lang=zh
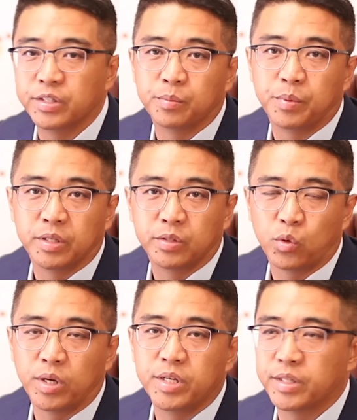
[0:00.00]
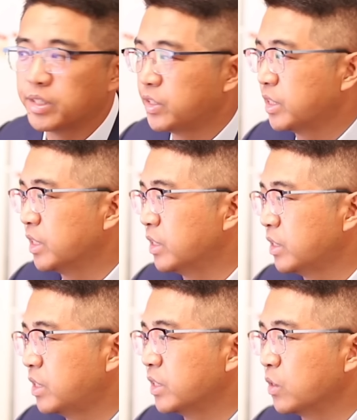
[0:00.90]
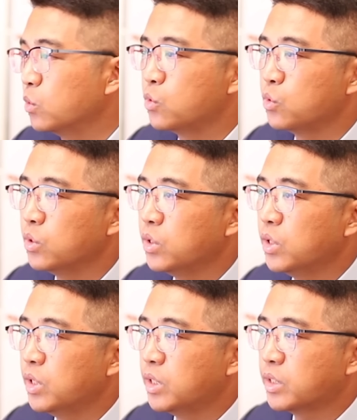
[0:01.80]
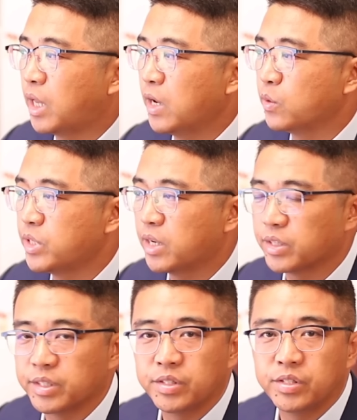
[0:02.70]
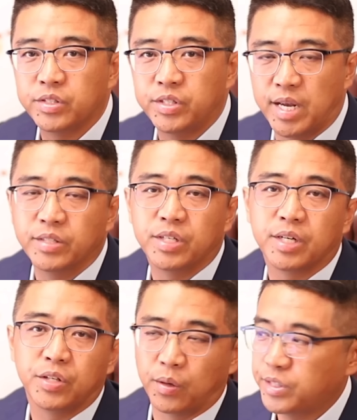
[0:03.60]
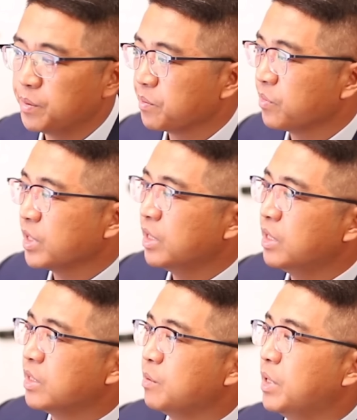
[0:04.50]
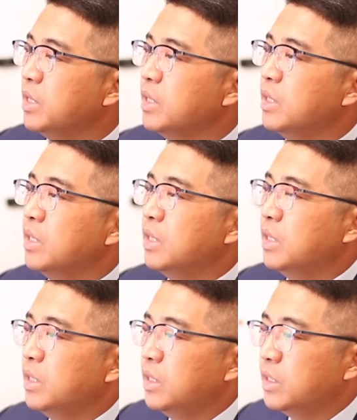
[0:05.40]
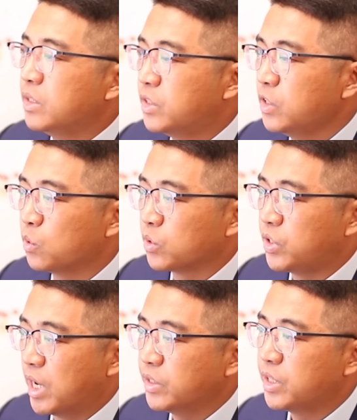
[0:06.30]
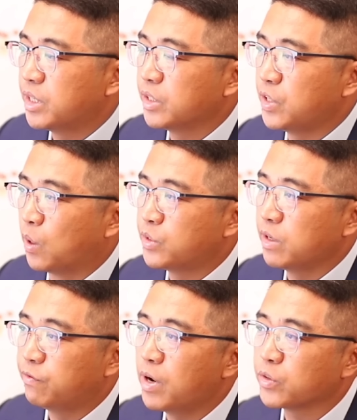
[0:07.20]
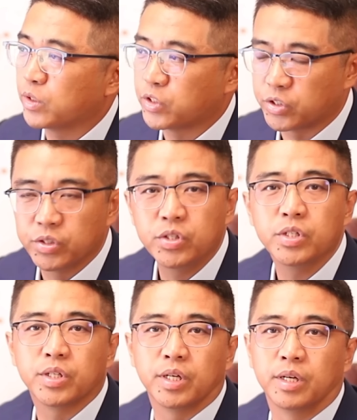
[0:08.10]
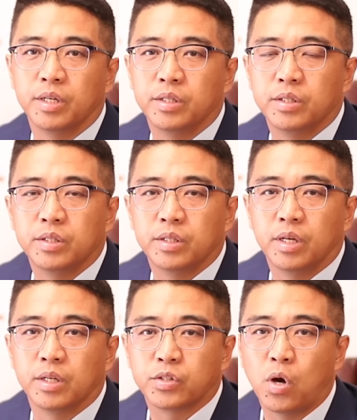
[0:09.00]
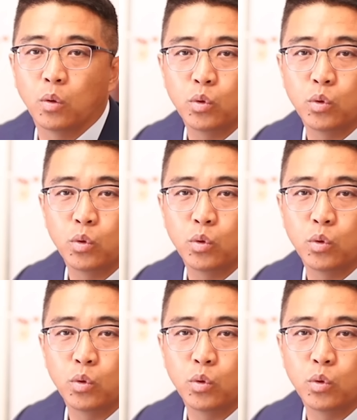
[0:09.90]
是被专业的这个课程录取，它有这样的前提和条件。那么这种前提和条件放到实际的呃操